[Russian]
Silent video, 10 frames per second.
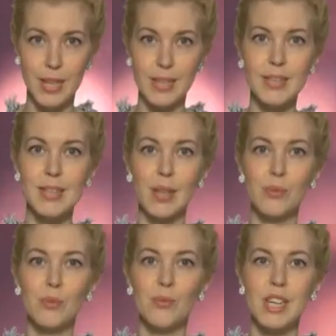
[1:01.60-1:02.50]
они
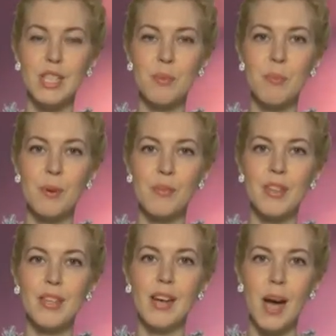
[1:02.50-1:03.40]
станут вашими
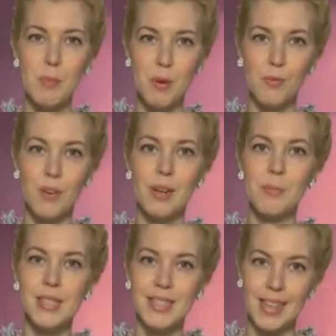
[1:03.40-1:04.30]
проводниками в
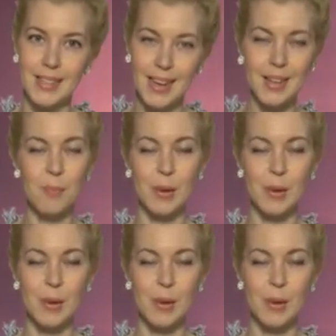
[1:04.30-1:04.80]
эмоциональном